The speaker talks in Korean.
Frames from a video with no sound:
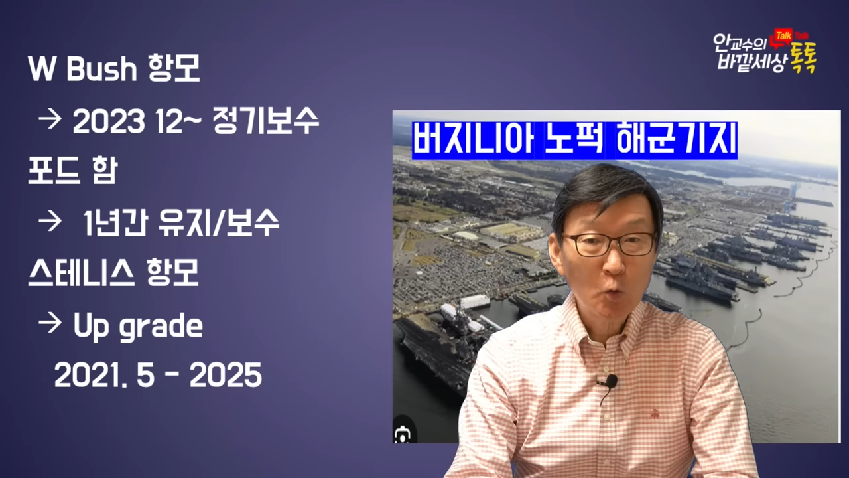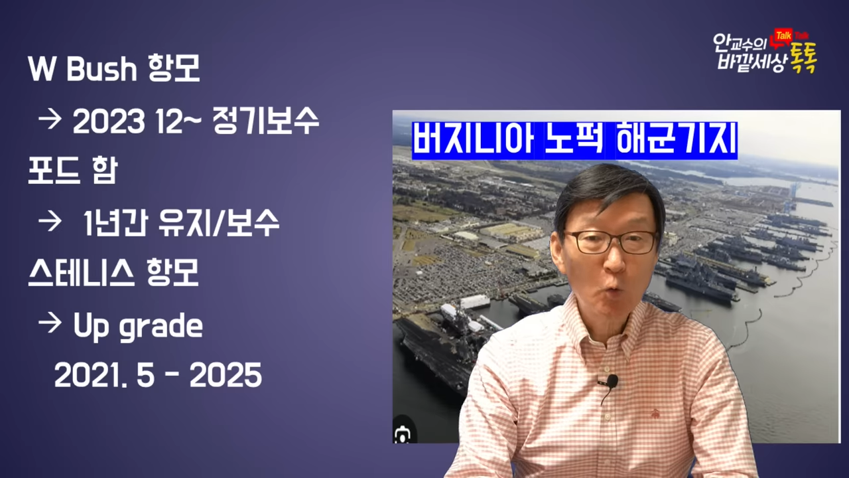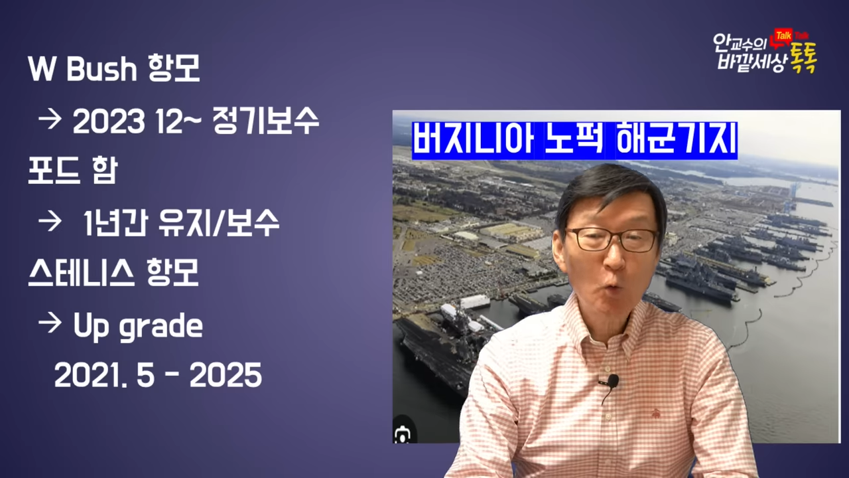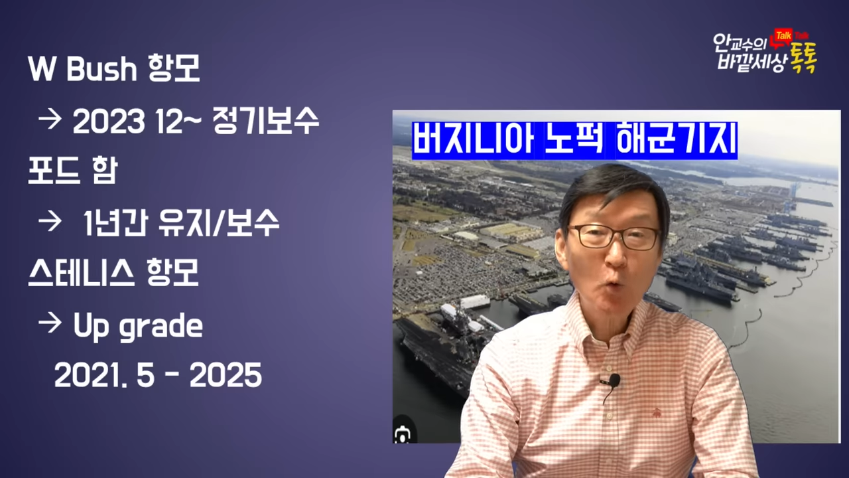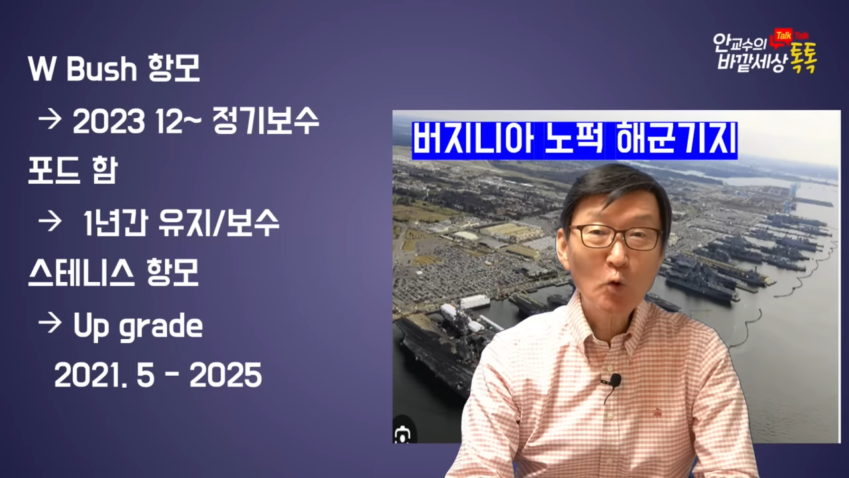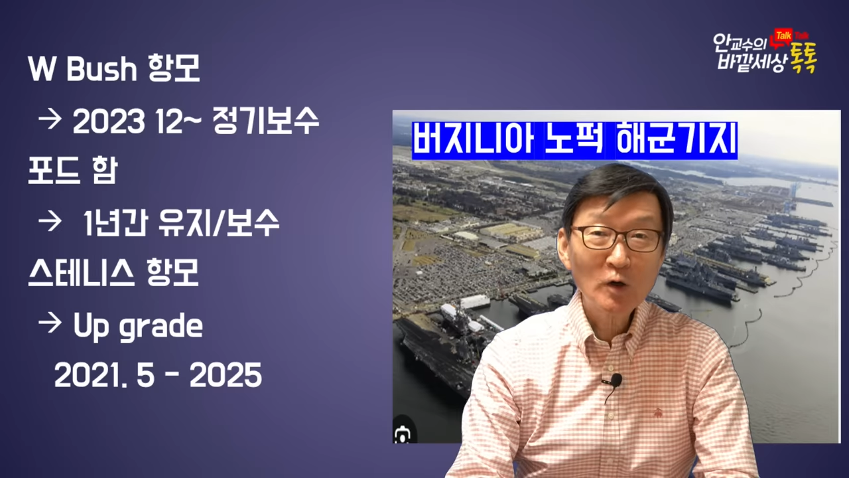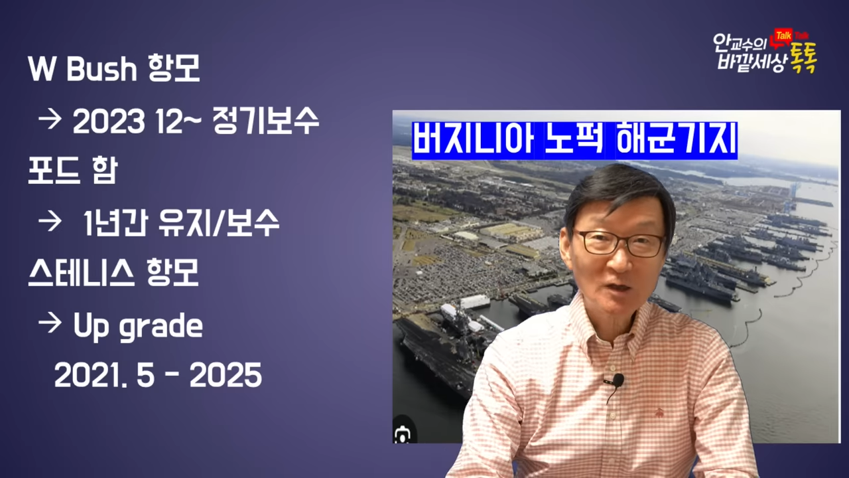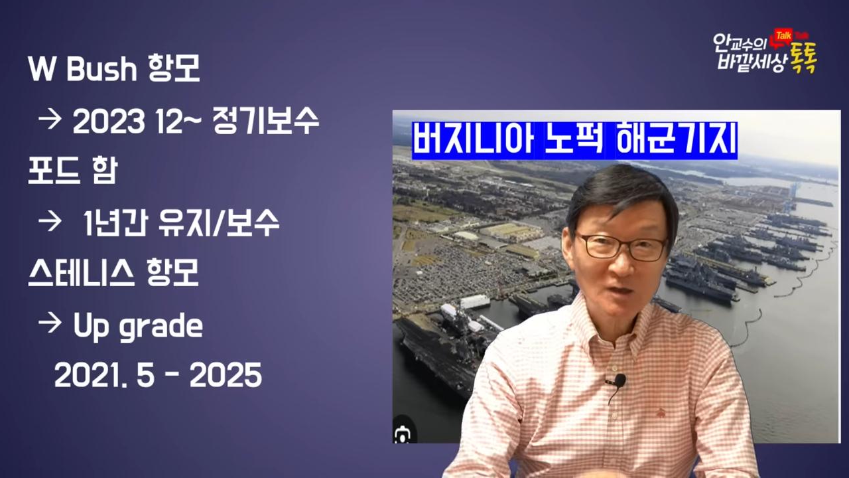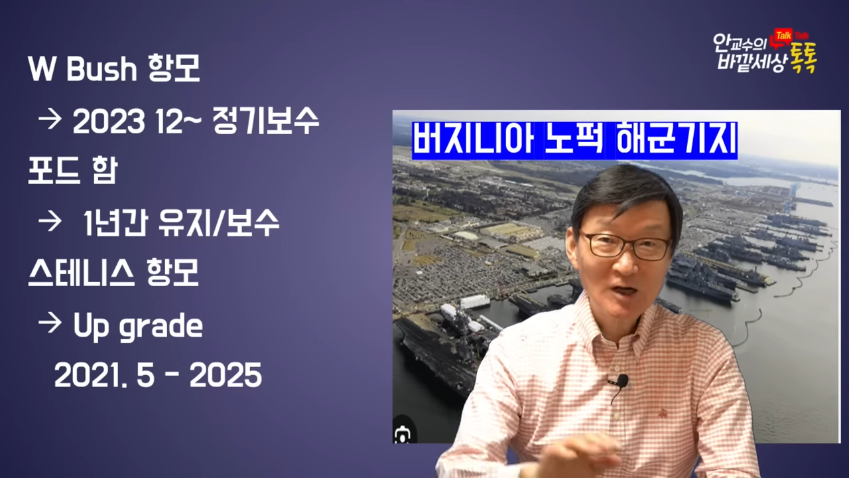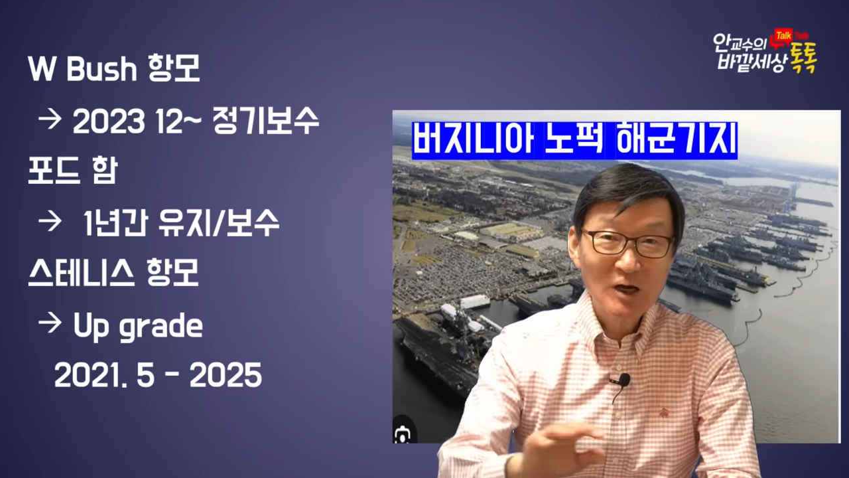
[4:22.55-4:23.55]
올해
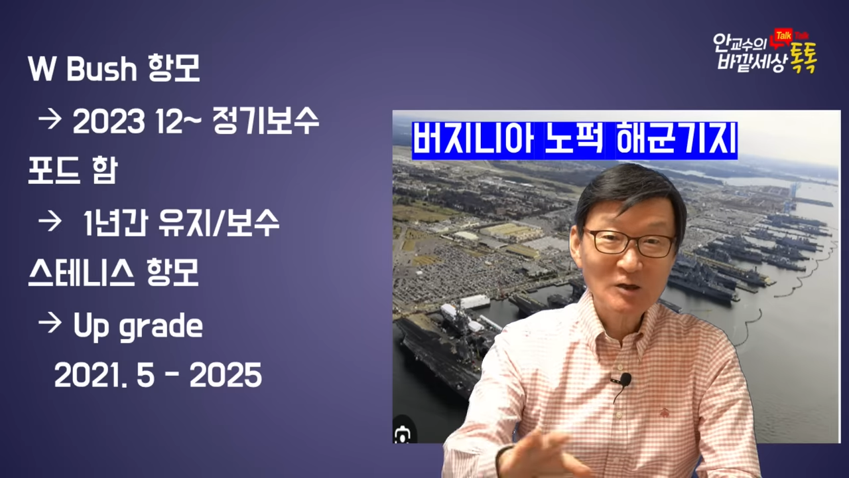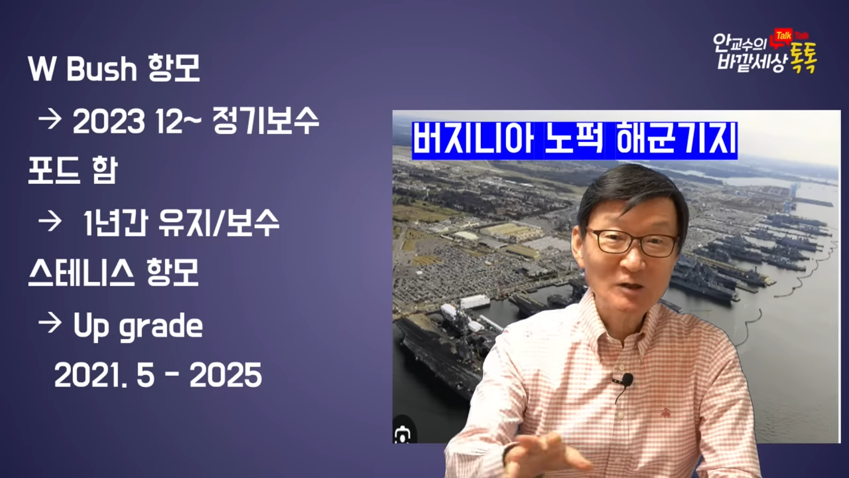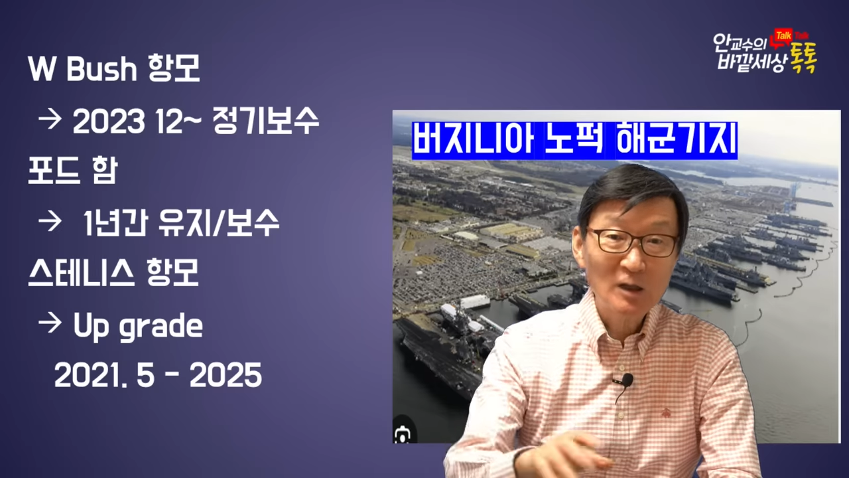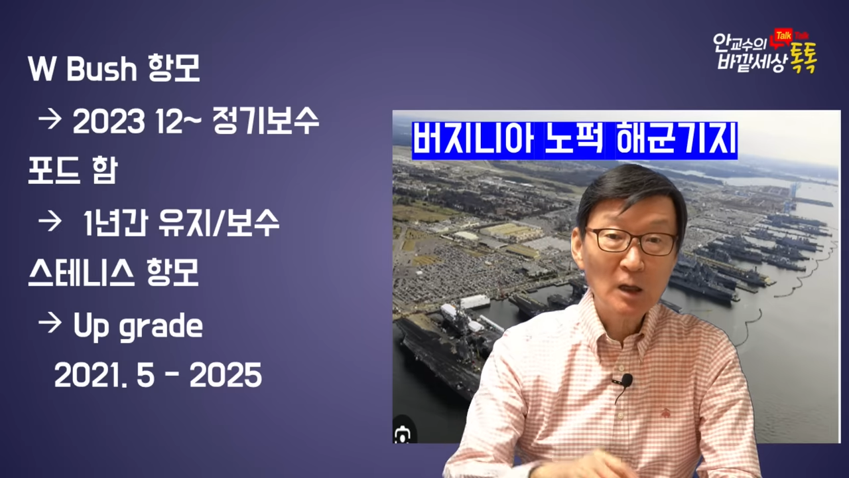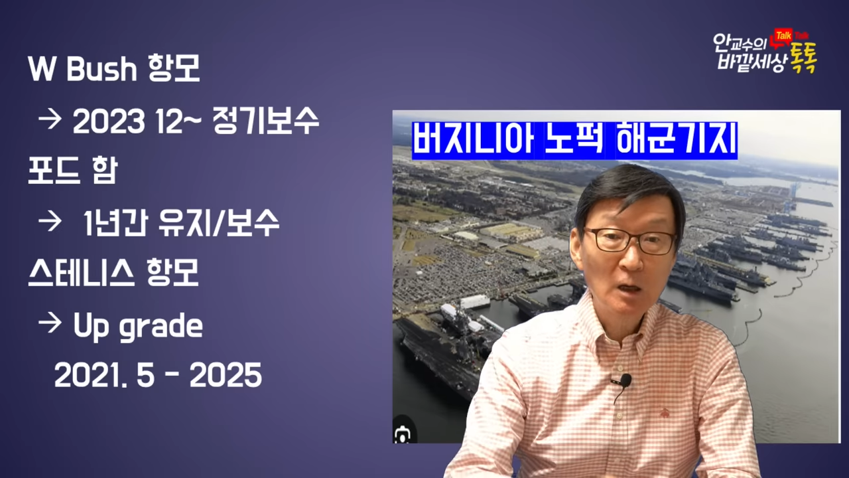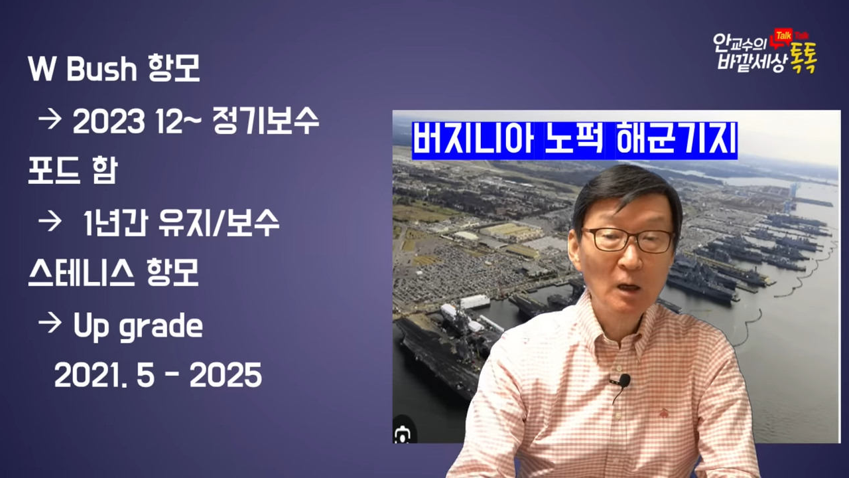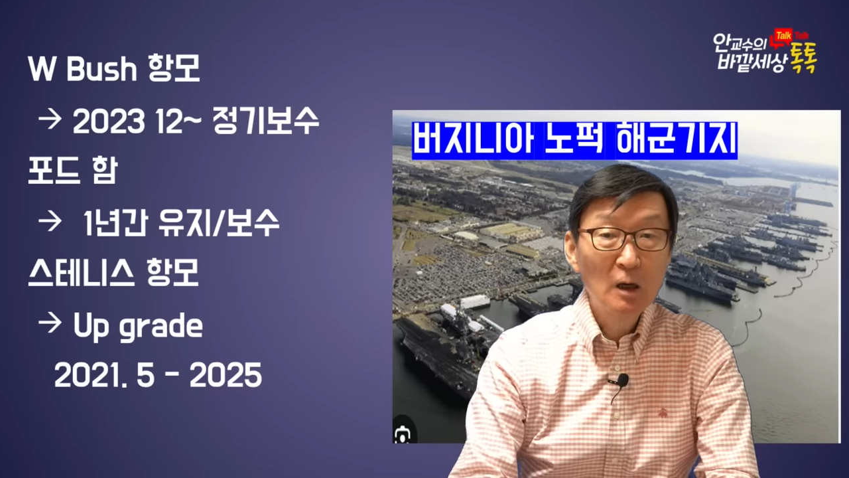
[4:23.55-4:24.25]
들어갔는데